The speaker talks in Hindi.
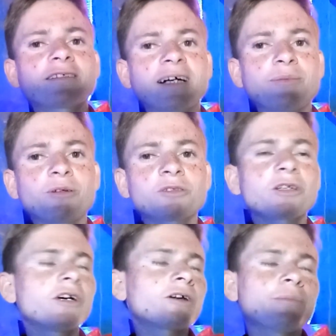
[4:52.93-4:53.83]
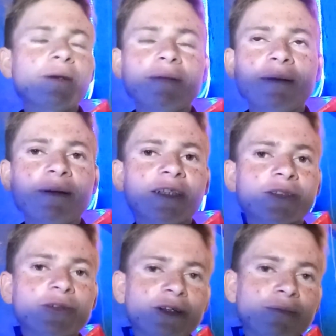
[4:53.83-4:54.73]
शाम हो चुकी है और अभी मैं अपने
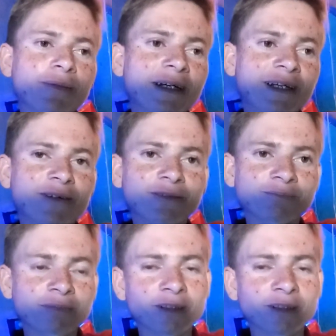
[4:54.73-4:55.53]
स्टूडियो में बैठा हूँ